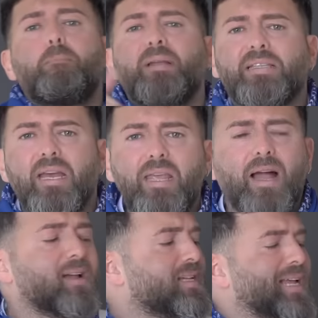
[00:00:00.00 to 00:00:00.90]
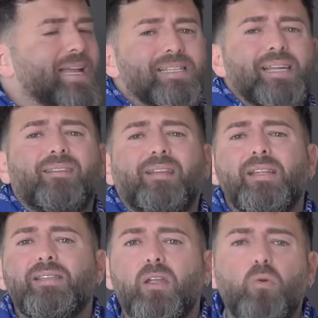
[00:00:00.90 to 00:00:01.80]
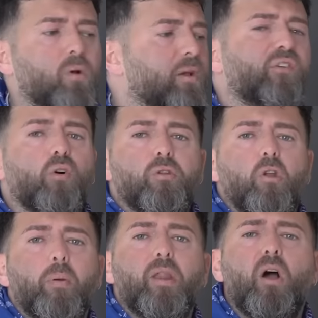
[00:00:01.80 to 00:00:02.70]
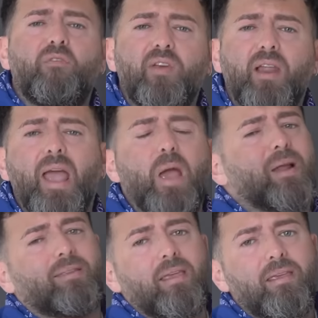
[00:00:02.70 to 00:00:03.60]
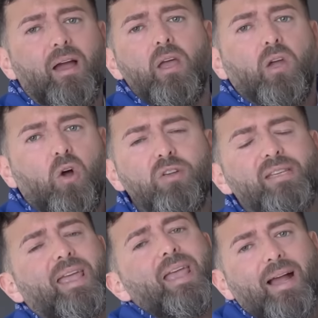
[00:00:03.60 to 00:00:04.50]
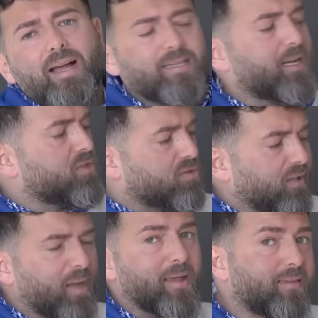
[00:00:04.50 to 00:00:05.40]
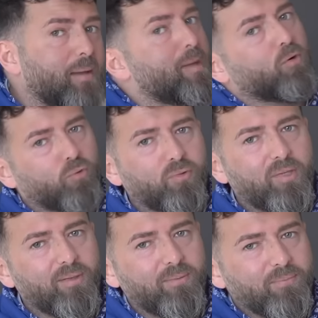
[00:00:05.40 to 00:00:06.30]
in pizzeria senza attrezzature, forno, pirofila e una tiglia, cose che in casa solitamente abbiamo tutti.